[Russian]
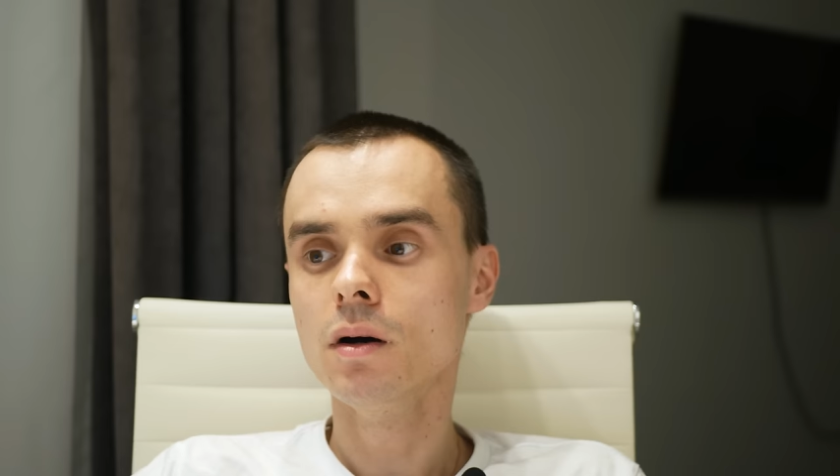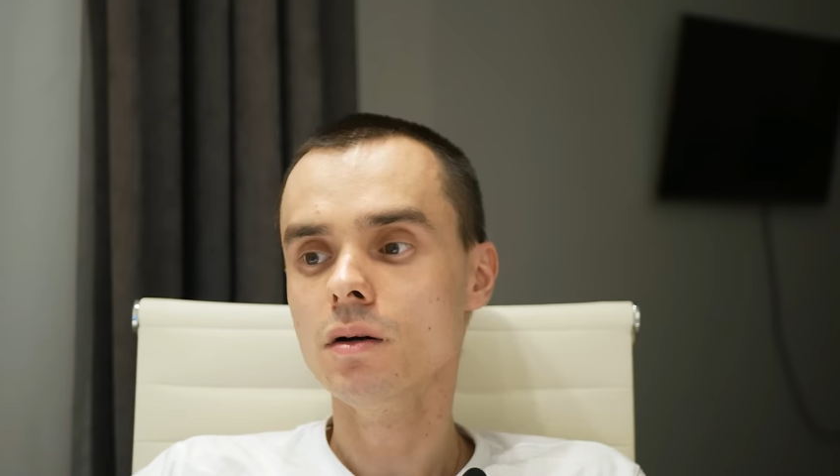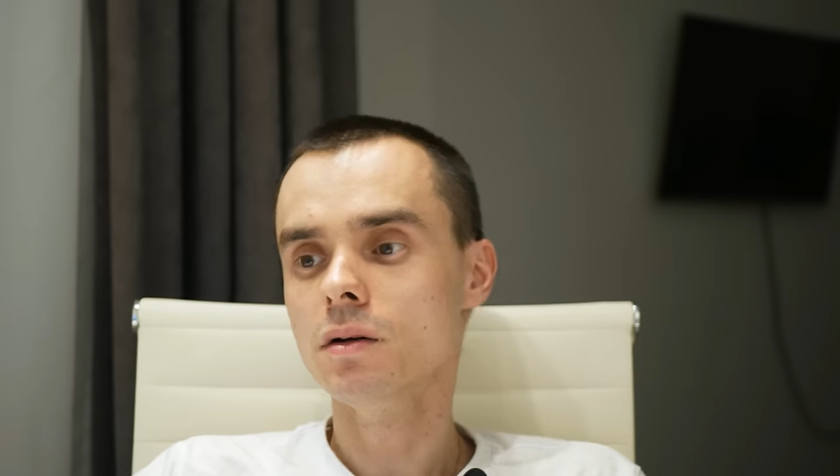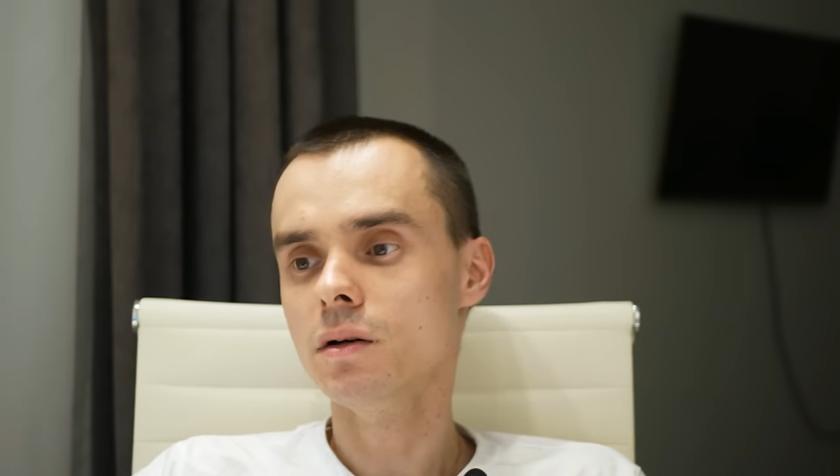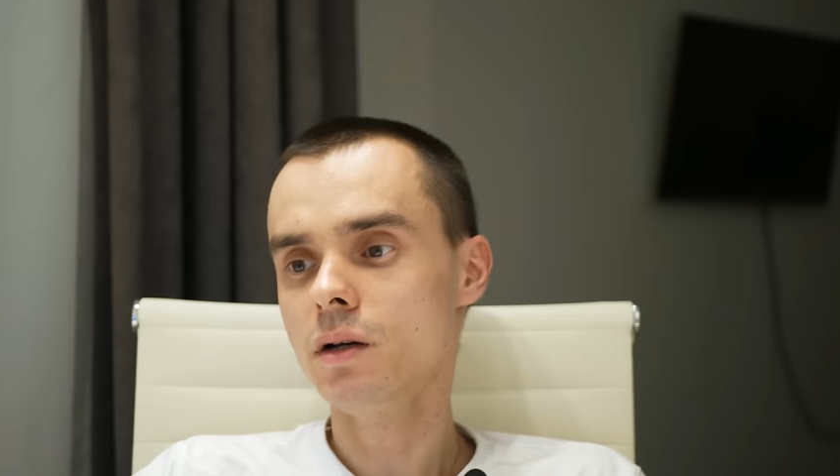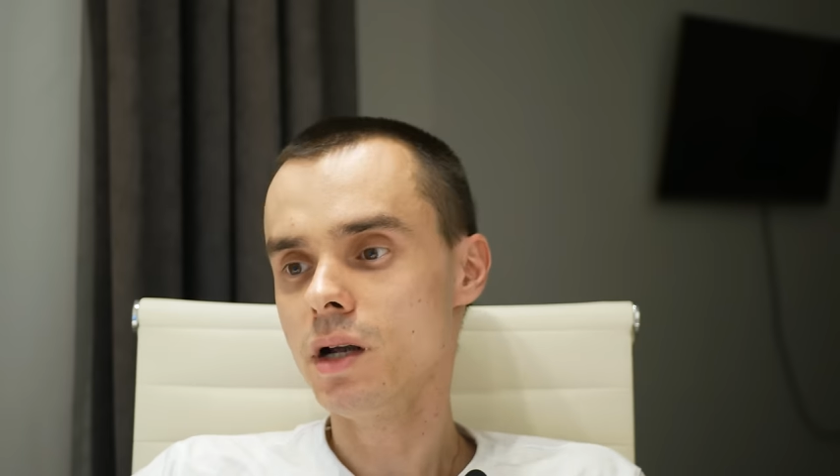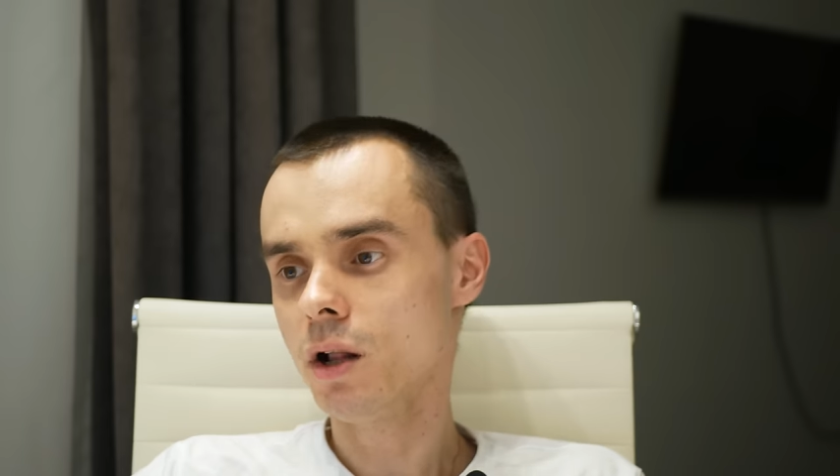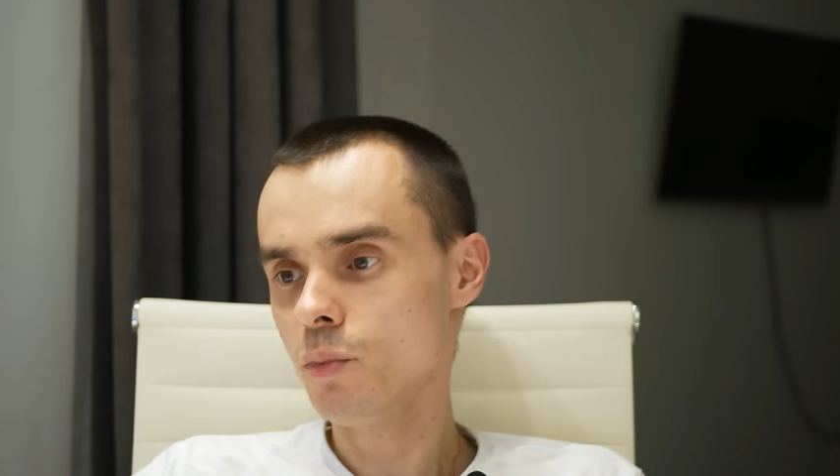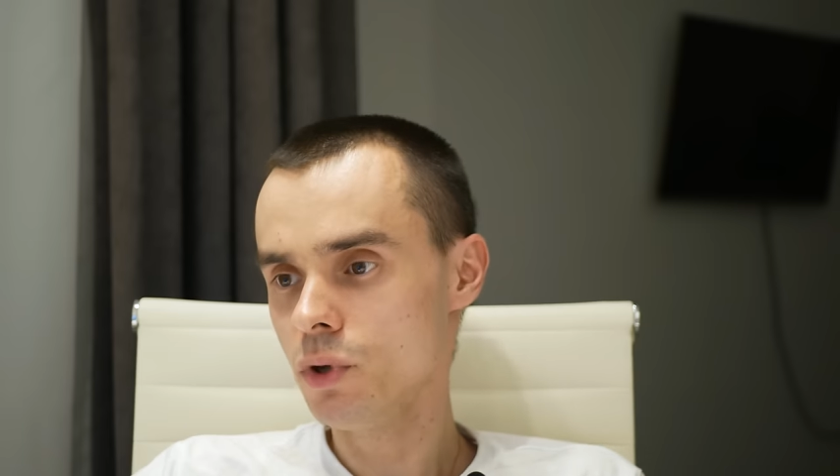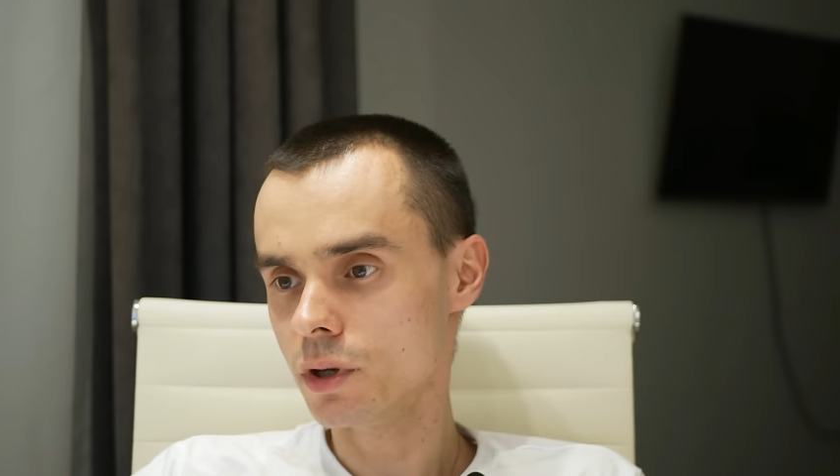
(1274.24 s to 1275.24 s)
Э,
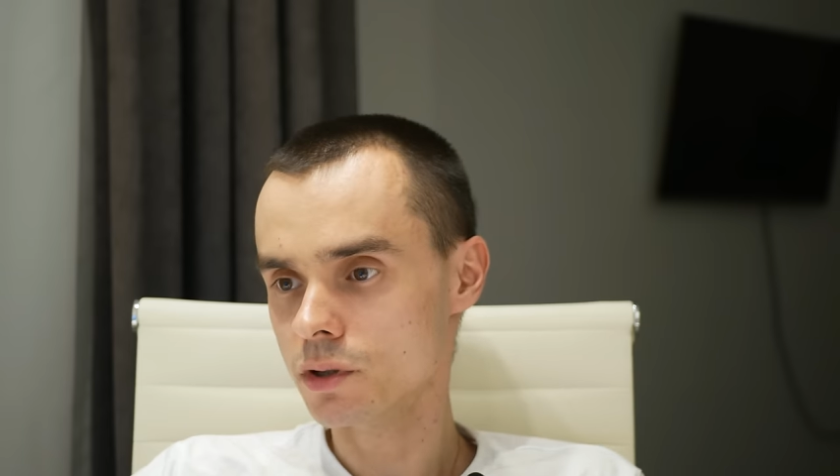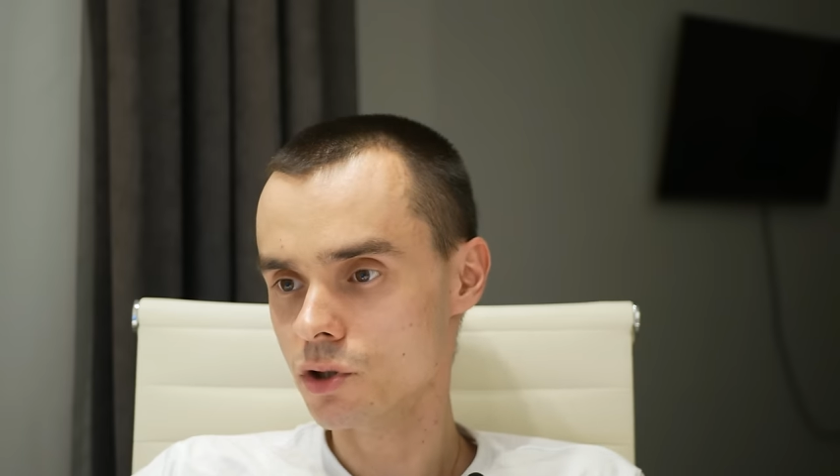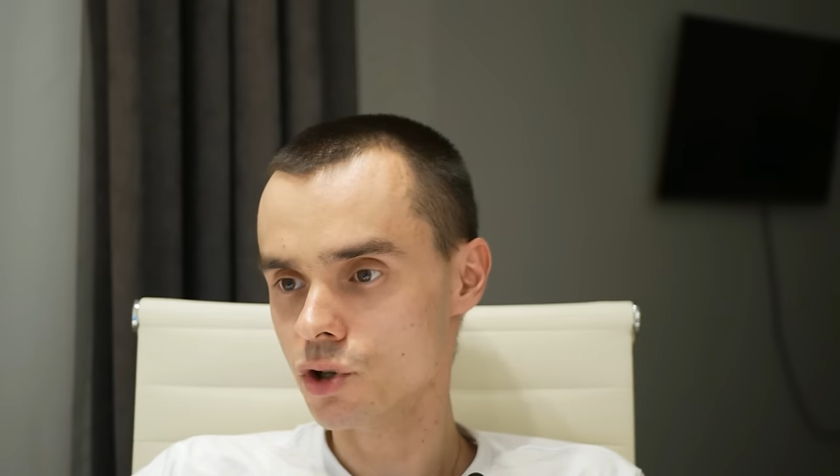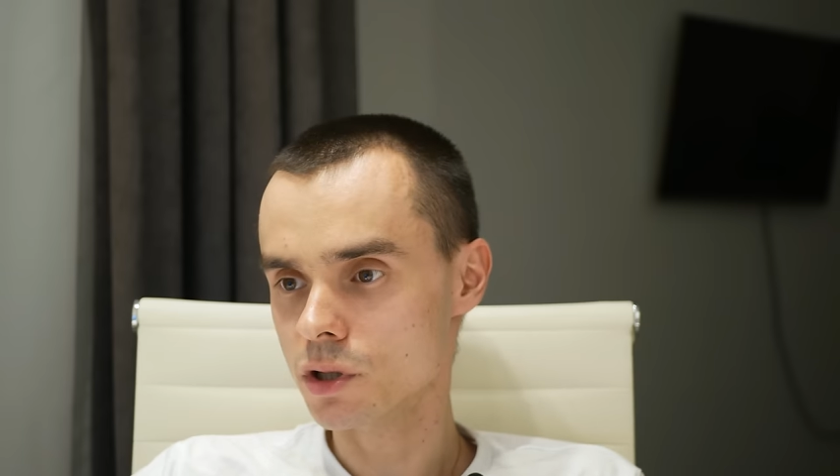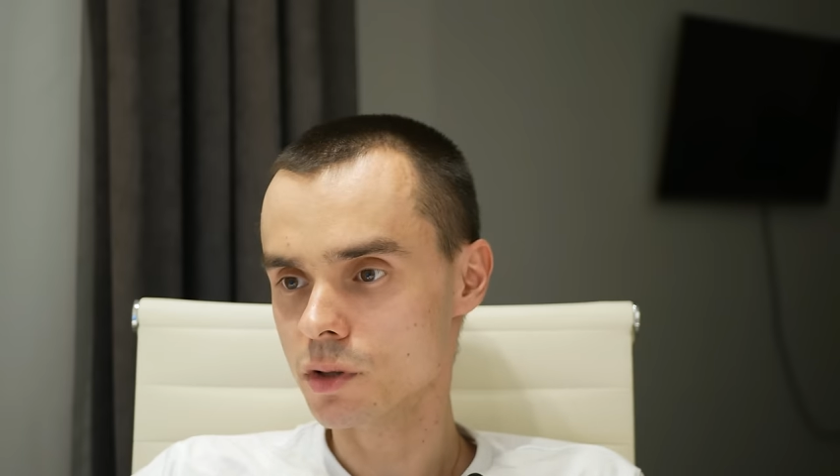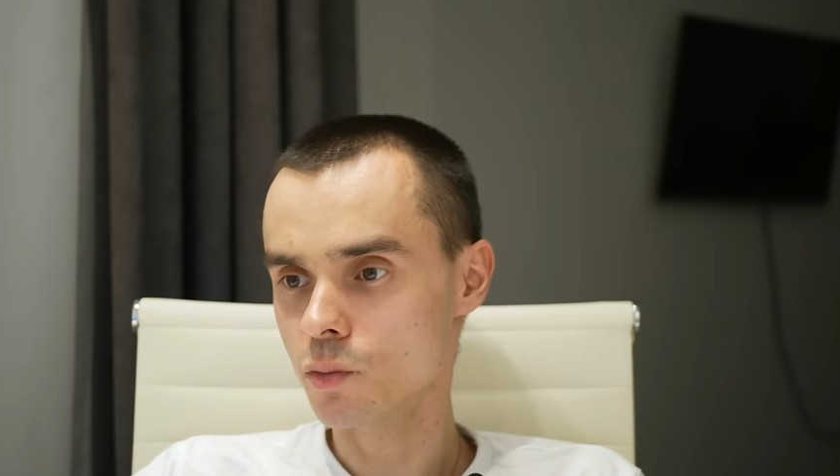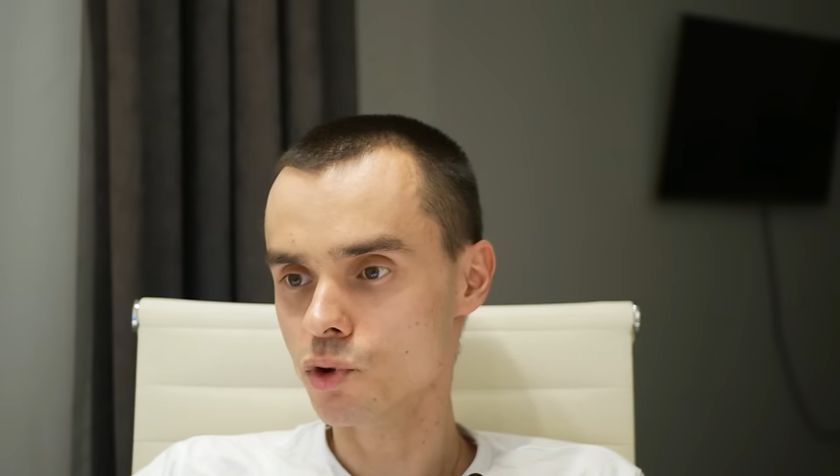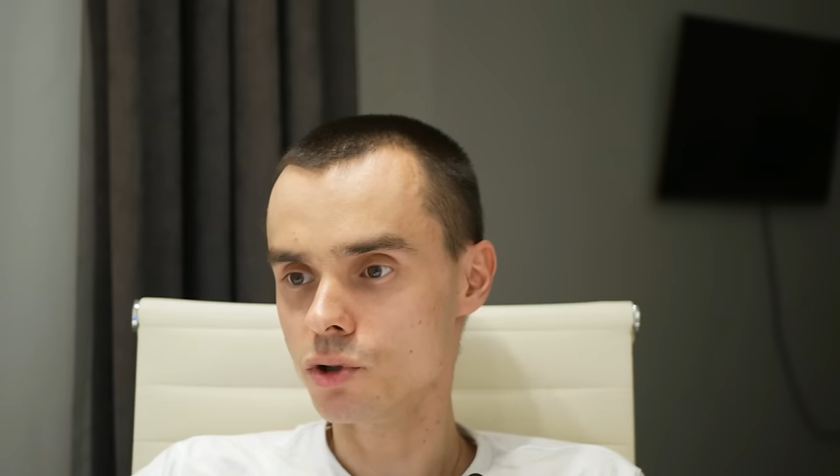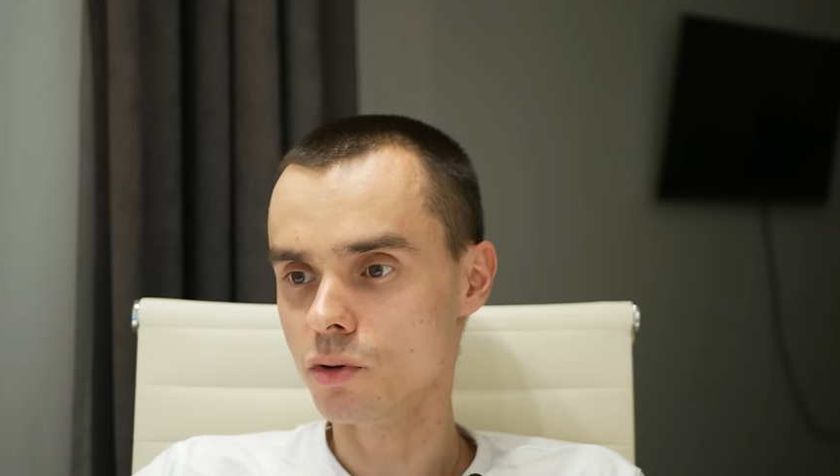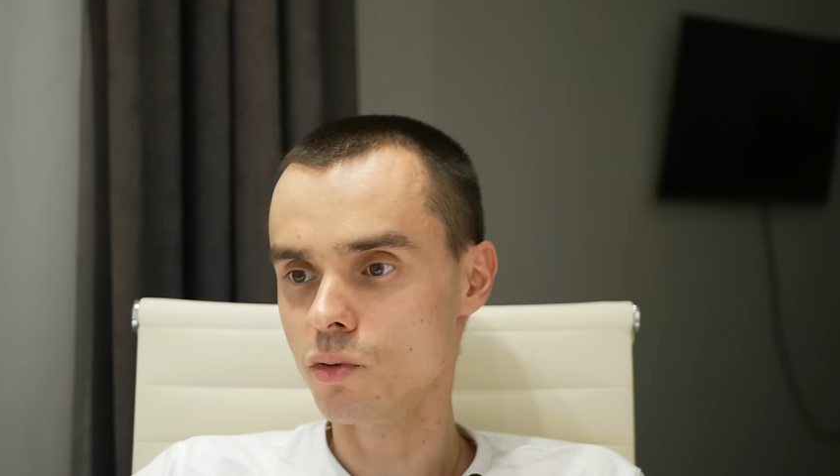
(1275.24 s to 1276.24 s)
Real MIG сейчас
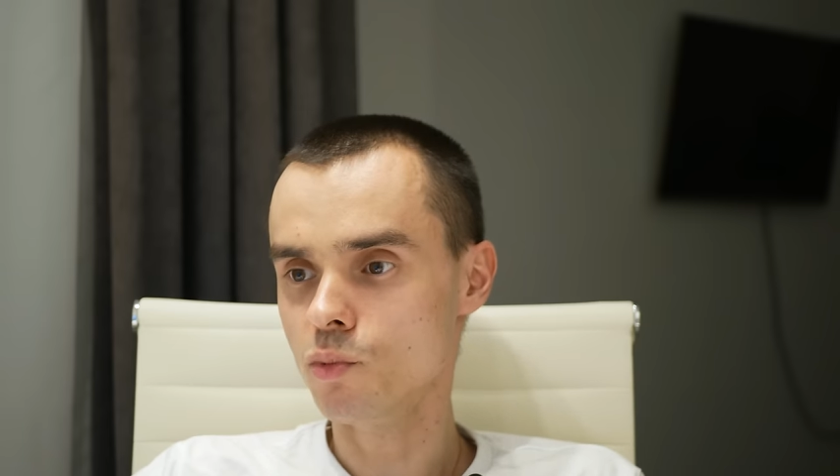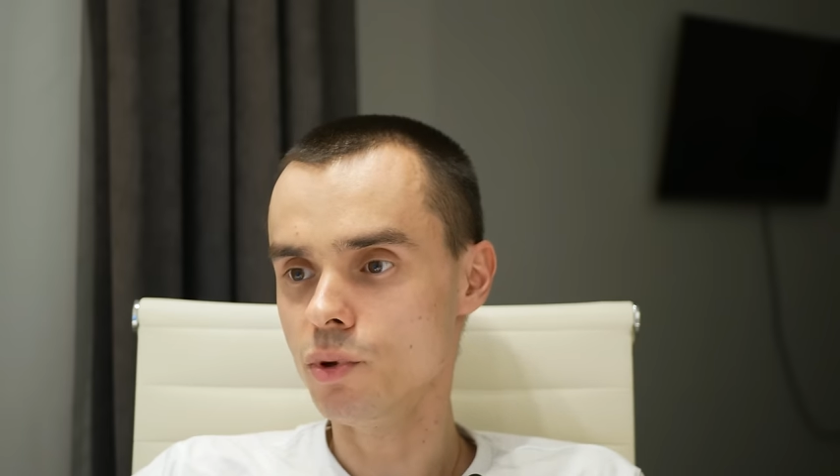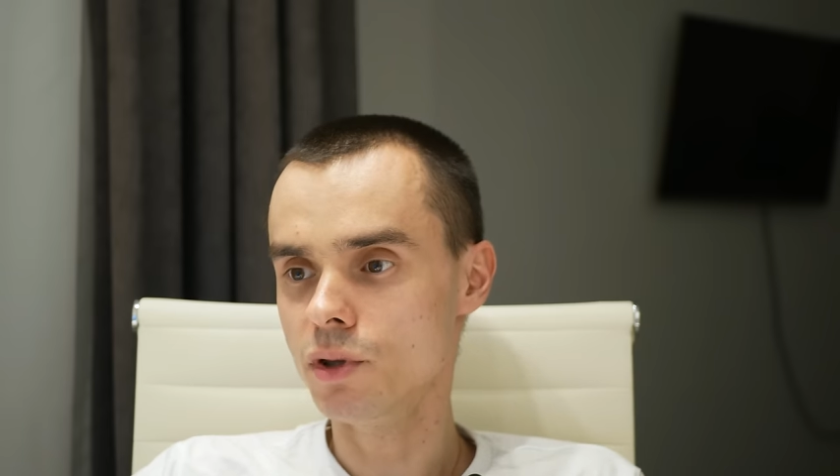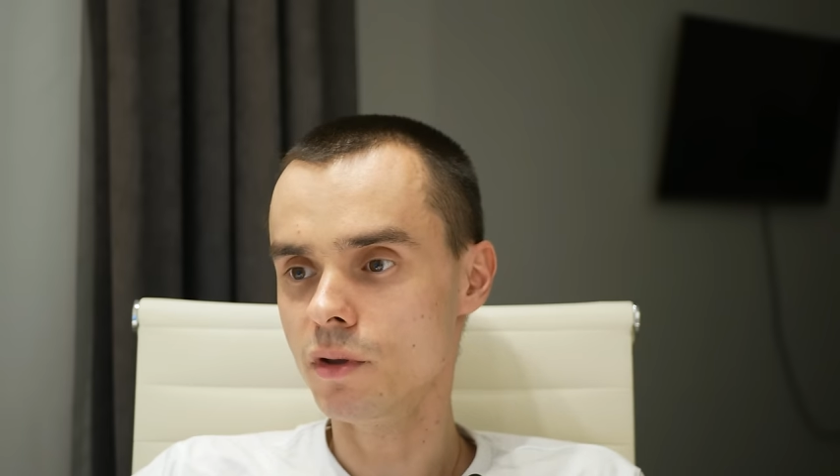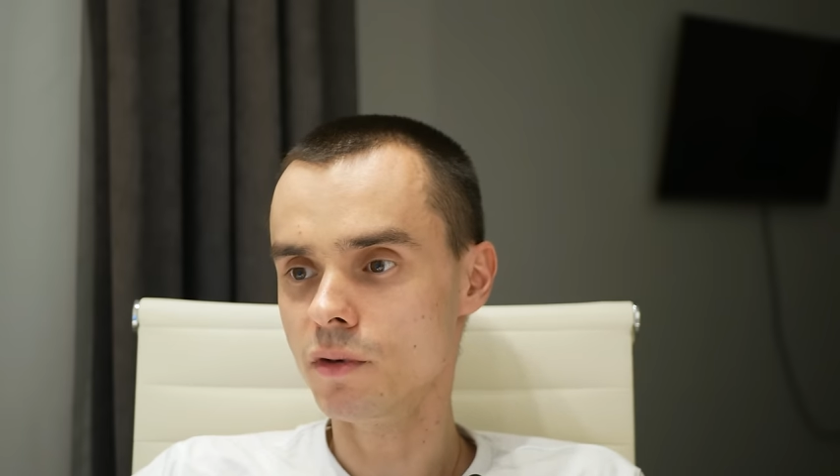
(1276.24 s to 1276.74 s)
можно купить,